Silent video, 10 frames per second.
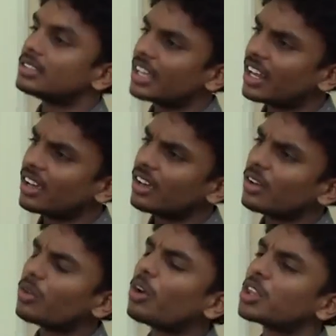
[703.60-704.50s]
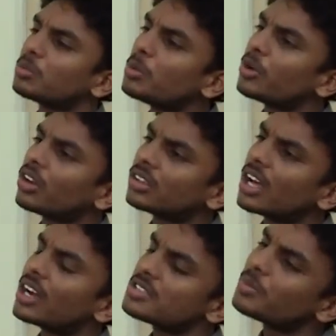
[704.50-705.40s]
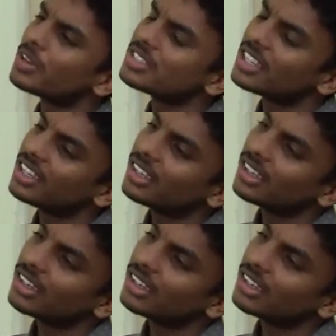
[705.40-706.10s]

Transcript: సరే కొత్త భూమి కొత్త ఆకాశం ఇప్పుడు వస్తాయి